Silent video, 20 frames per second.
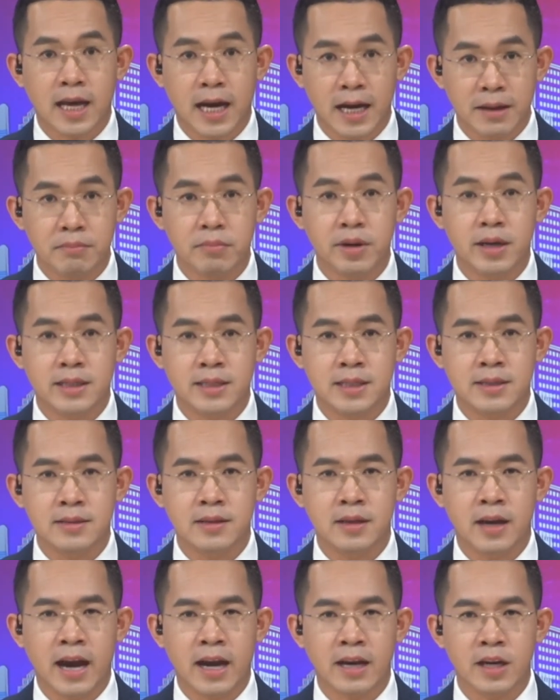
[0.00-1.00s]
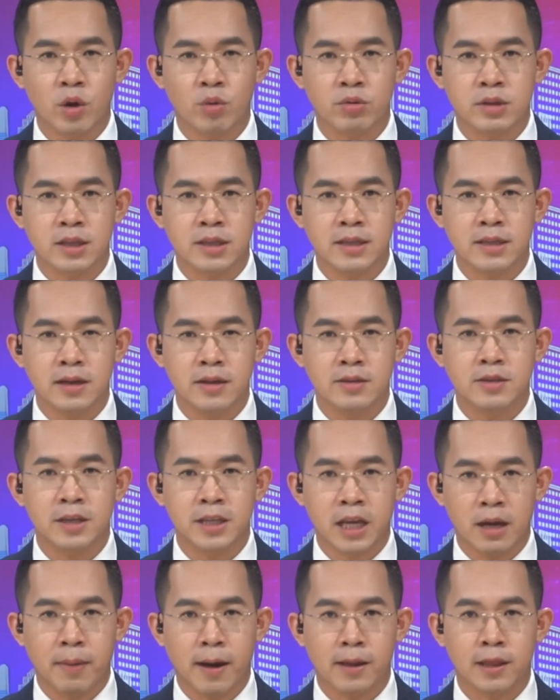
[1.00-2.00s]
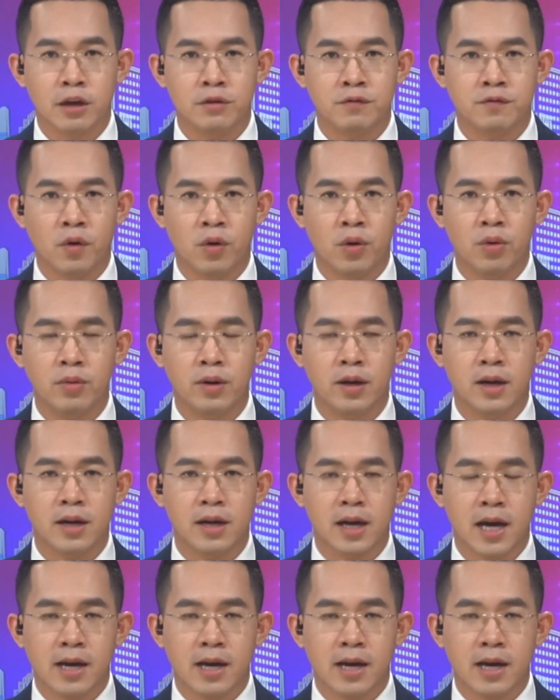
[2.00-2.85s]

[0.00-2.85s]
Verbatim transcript: tại 19 dự án đầu tư trên địa bàn thành phố.